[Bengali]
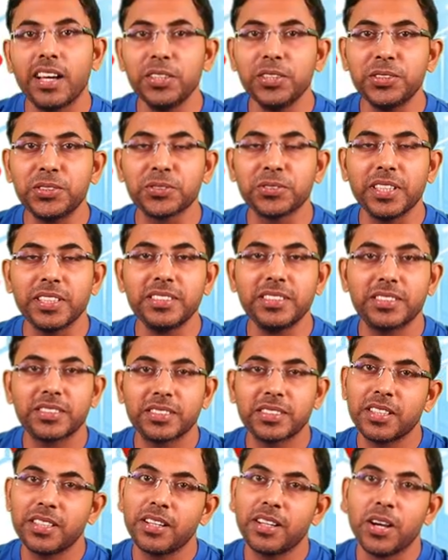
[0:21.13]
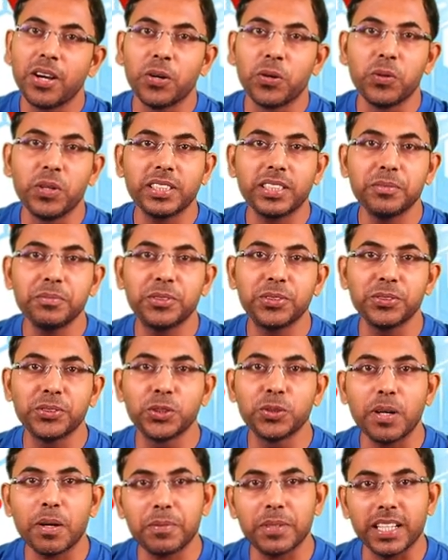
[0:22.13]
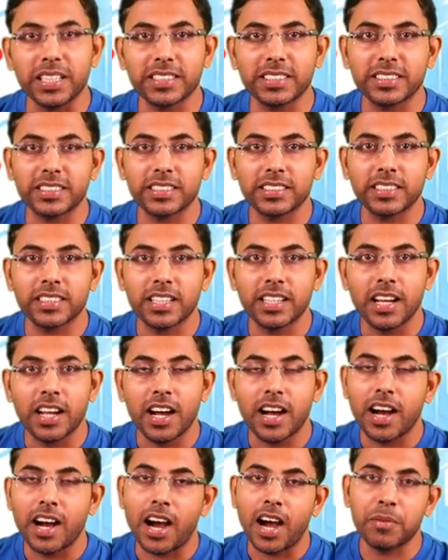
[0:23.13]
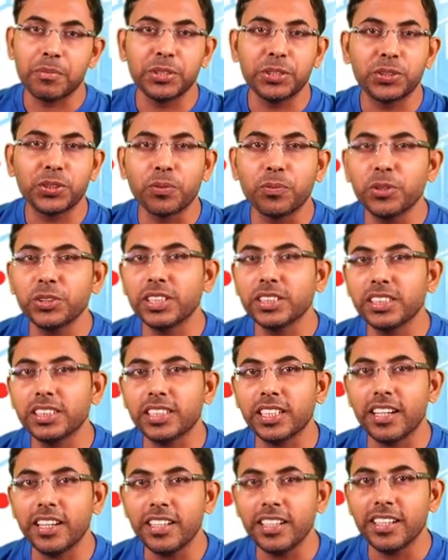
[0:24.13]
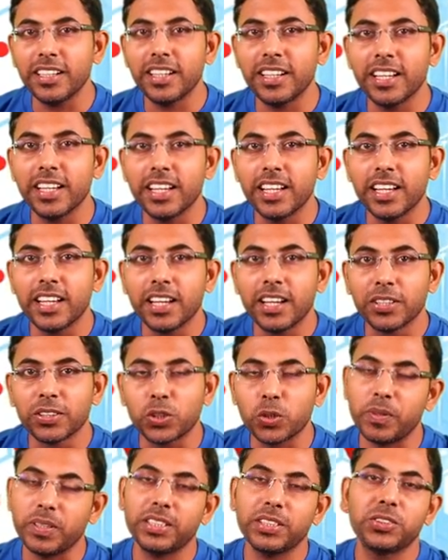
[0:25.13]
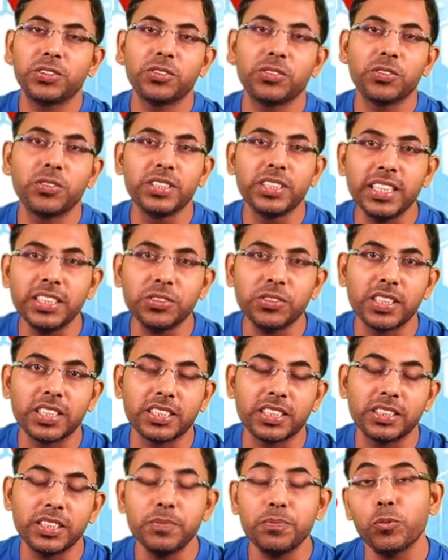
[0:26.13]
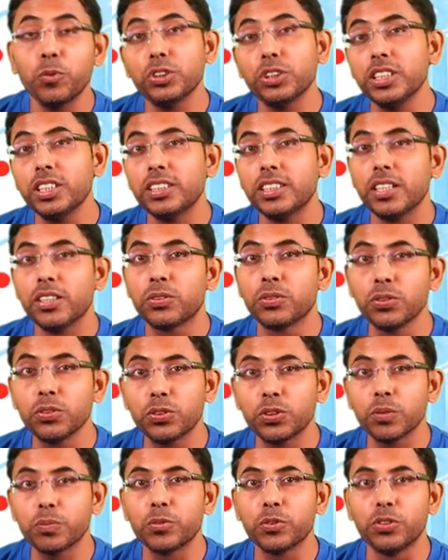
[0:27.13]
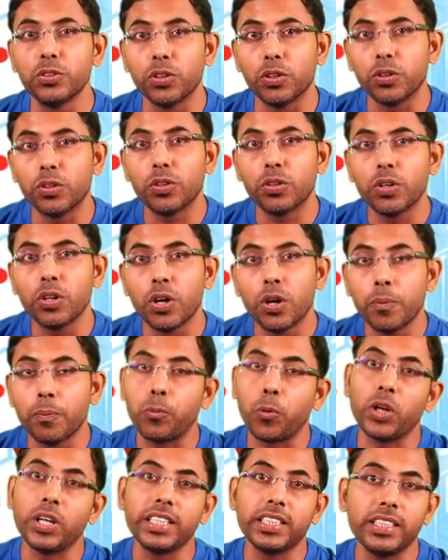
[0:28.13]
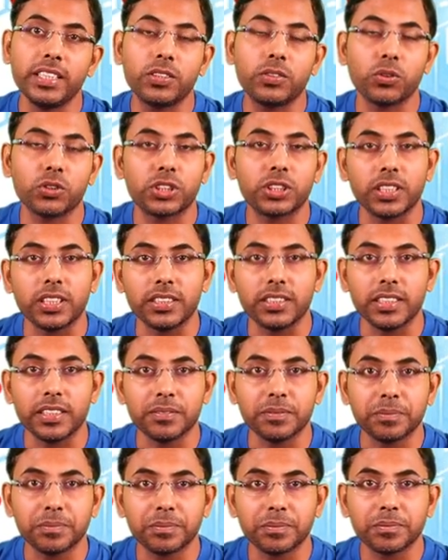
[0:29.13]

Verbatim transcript: hello স্টুডেন্টস ওয়েলকাম to যুবা plus আমি সব্যসাচী সাহা তোমাদের জন্য নিয়ে চলে এসেছি পঁচিশটা গুরুত্বপূর্ণ পলিটির কোশ্চেন নিয়ে